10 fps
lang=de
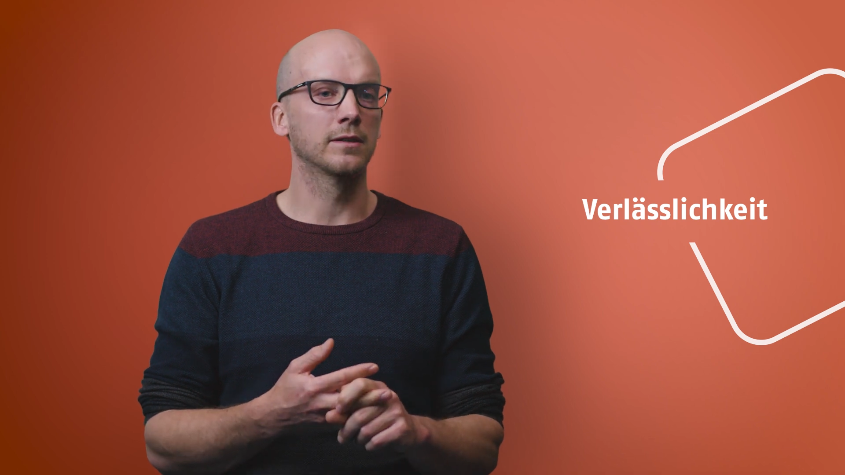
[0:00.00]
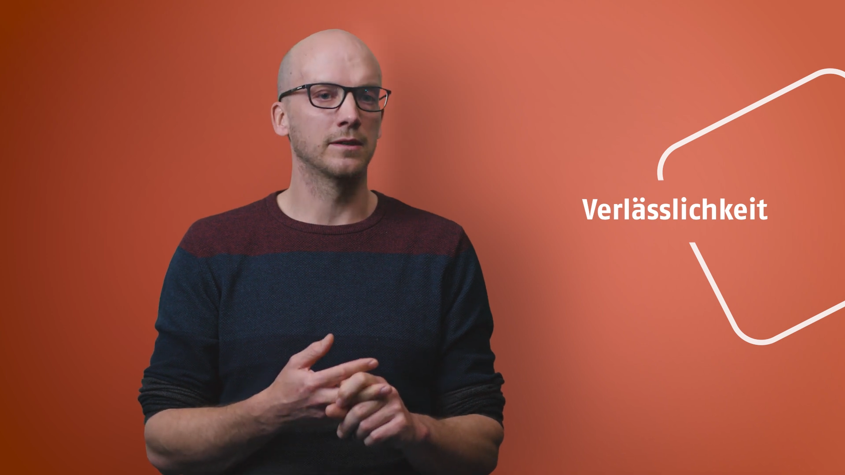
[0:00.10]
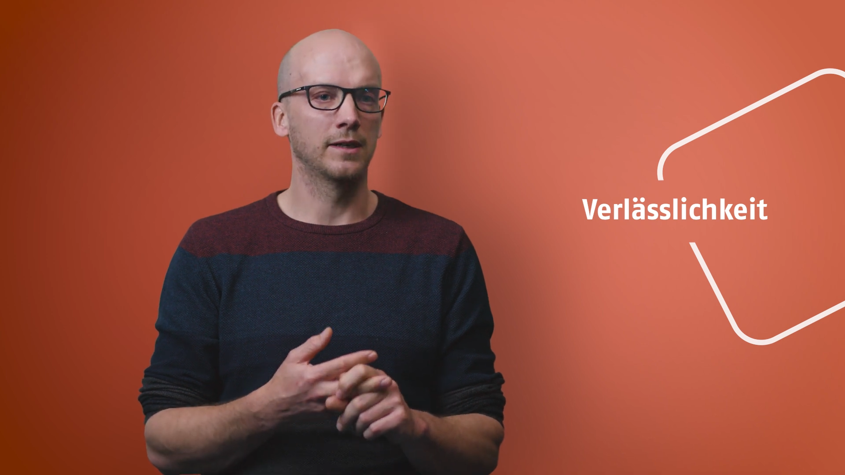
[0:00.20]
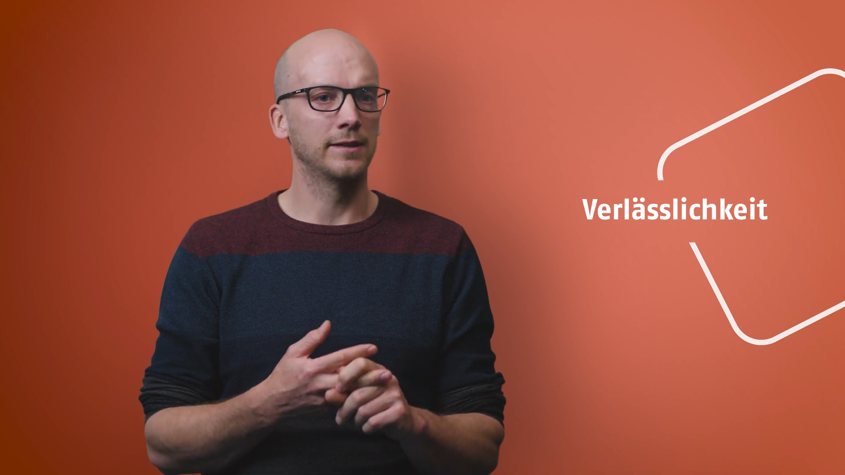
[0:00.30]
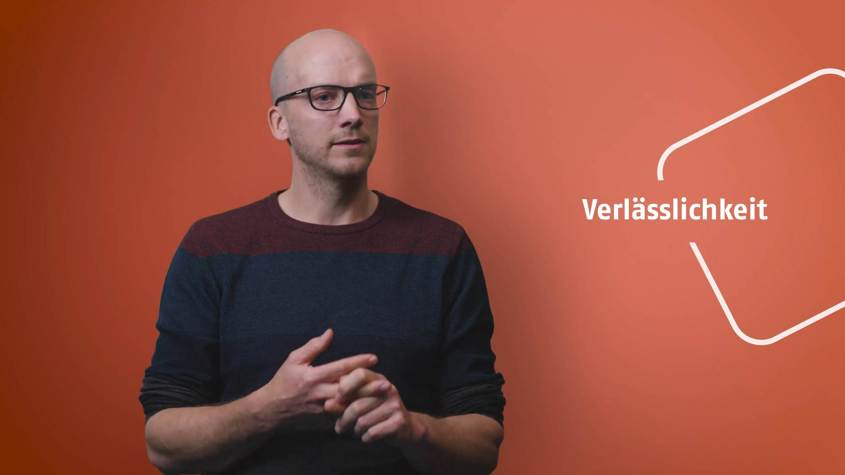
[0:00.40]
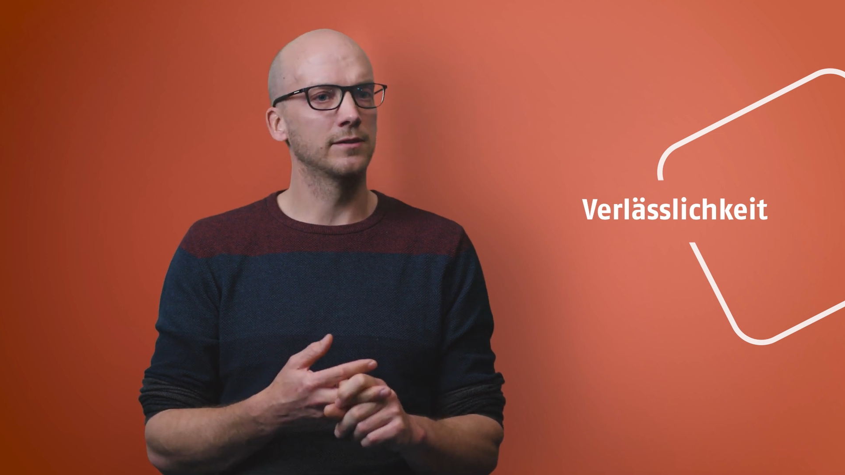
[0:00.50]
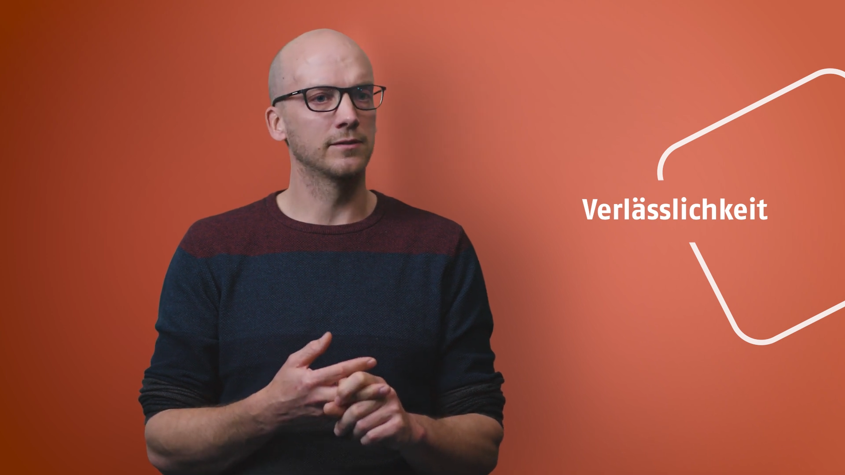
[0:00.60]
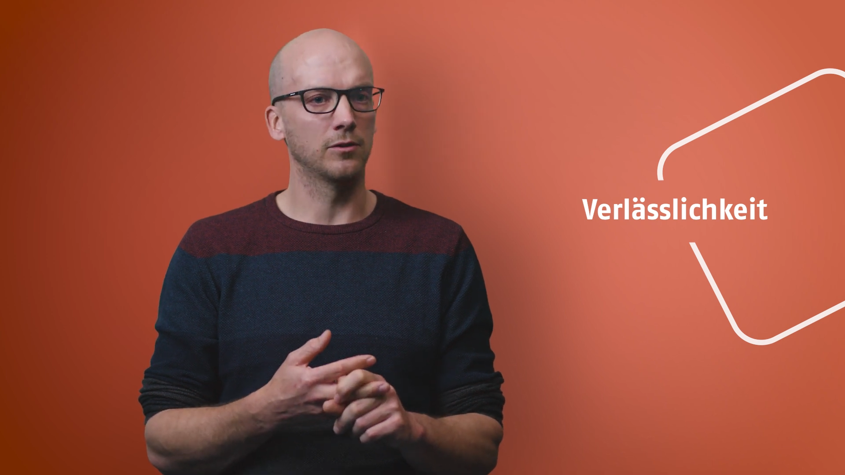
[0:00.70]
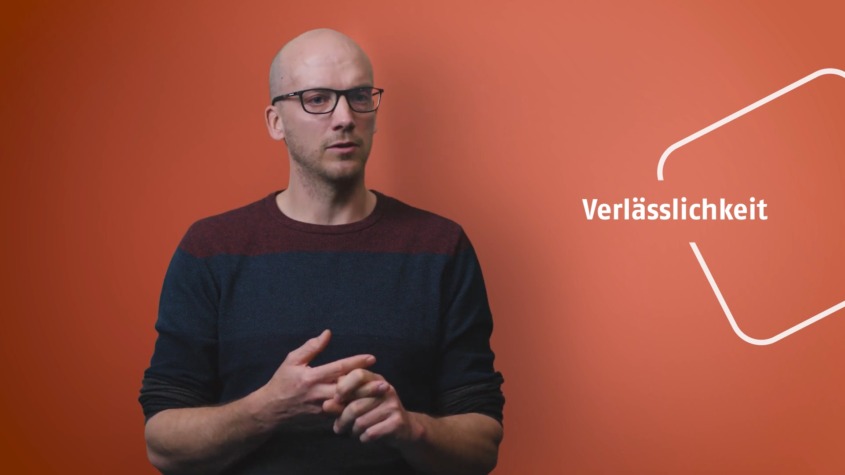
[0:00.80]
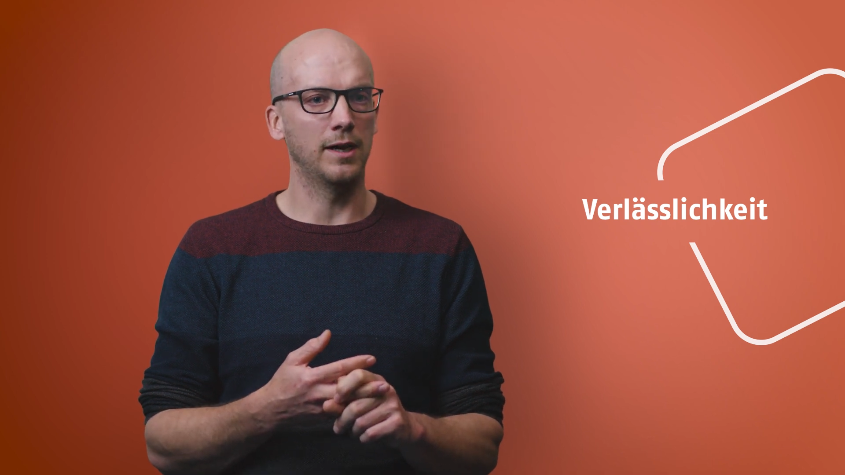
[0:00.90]
dann halte ich
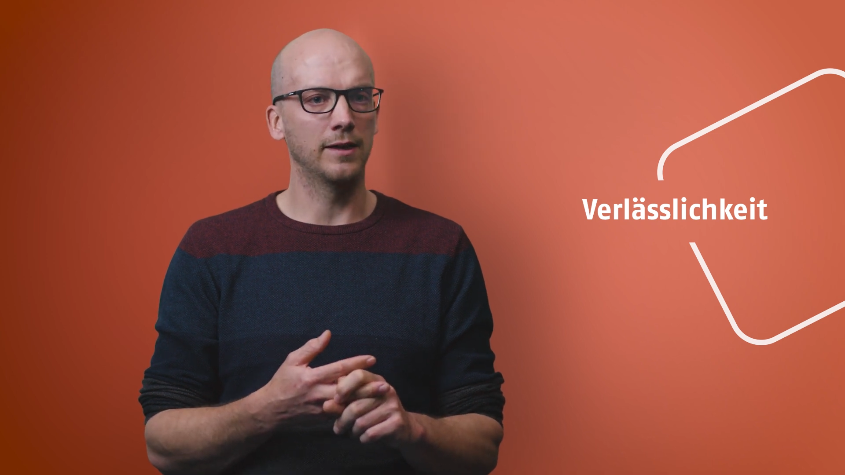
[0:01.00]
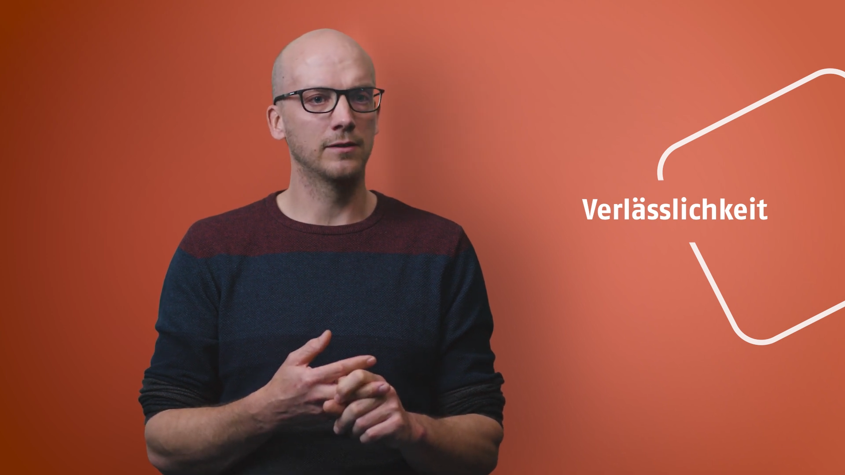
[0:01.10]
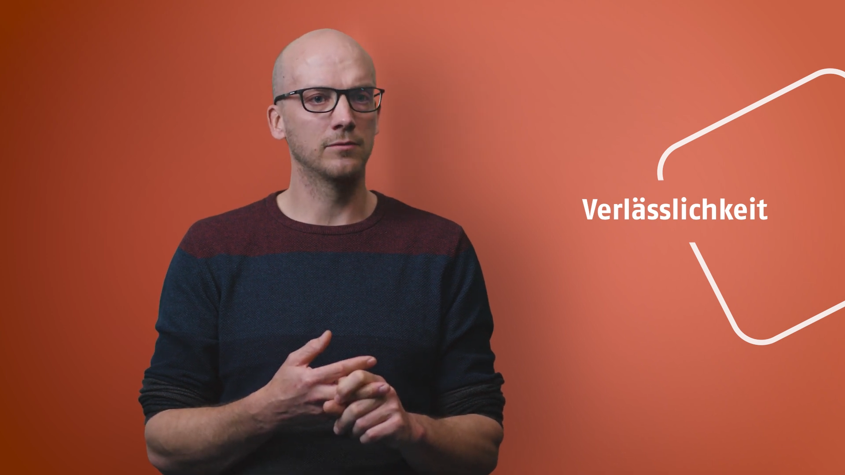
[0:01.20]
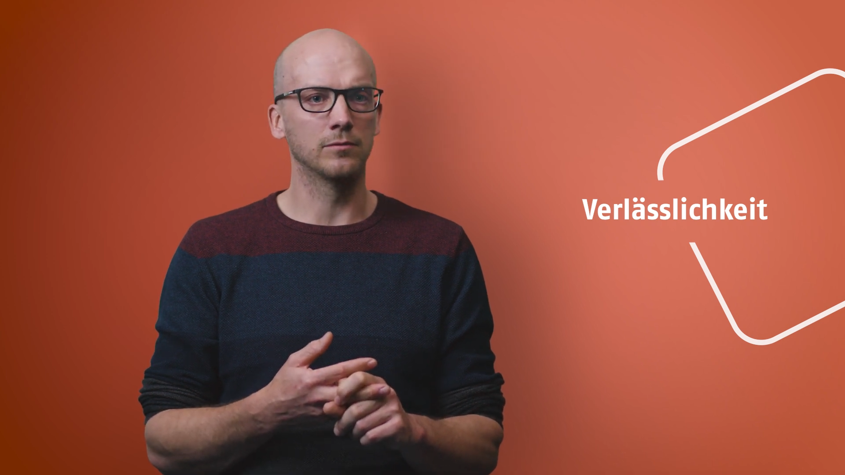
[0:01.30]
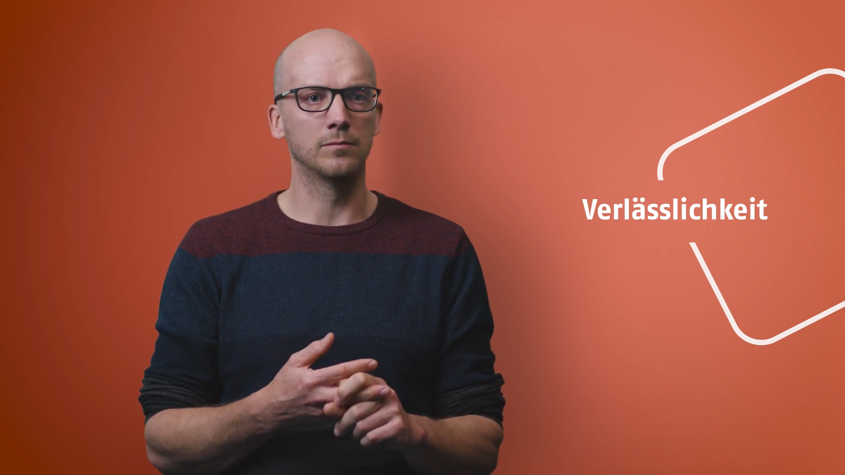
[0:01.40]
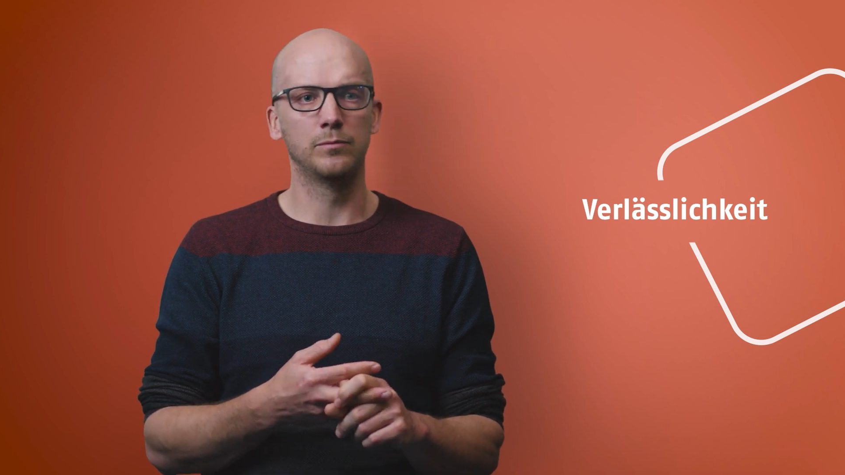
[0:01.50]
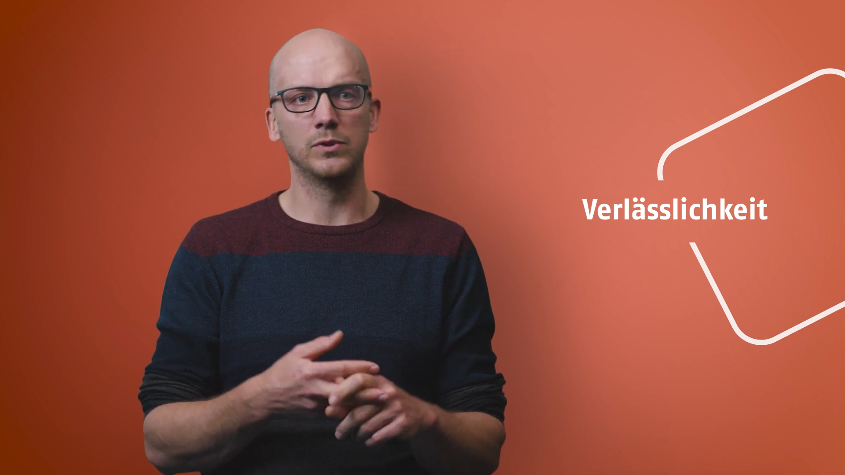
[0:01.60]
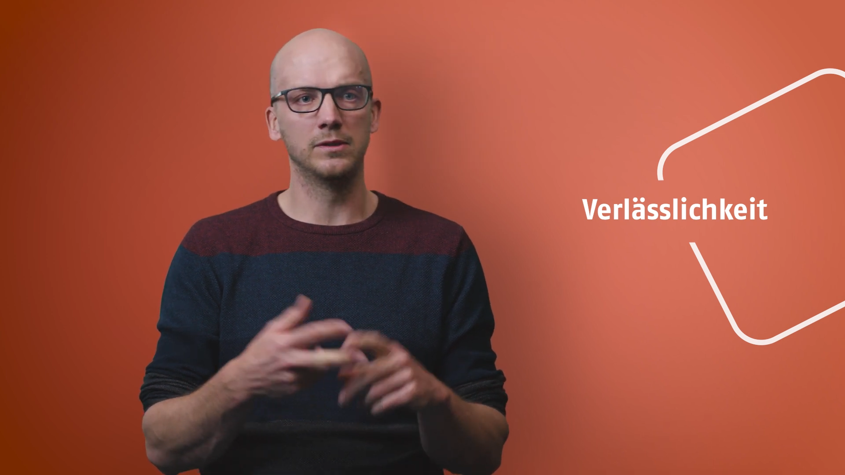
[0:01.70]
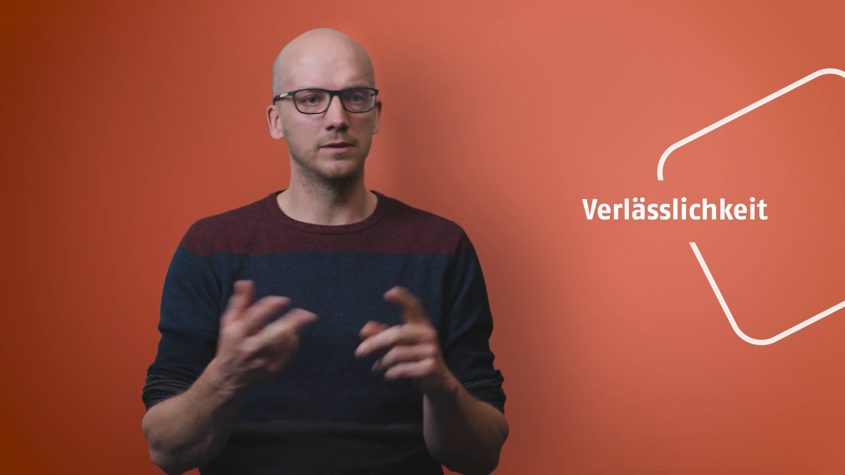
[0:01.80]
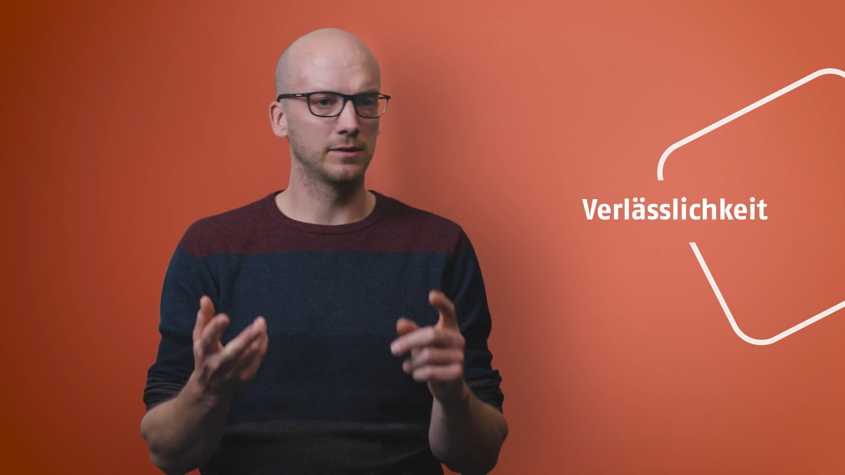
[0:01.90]
das auch ein und
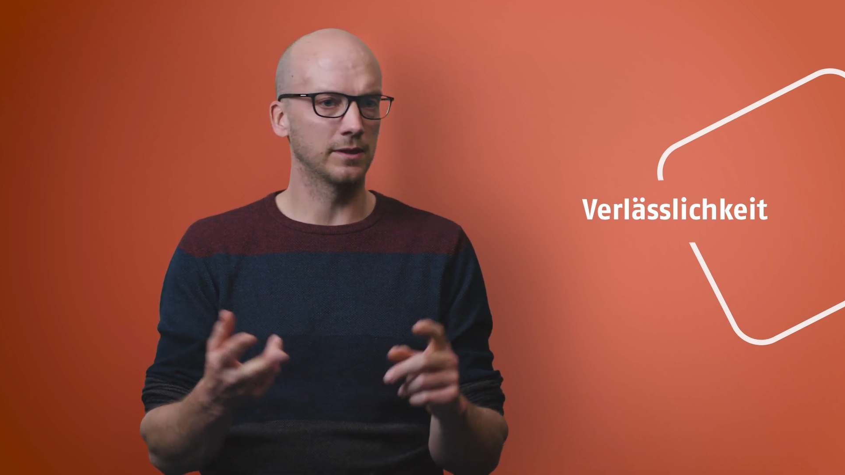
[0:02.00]
bin nicht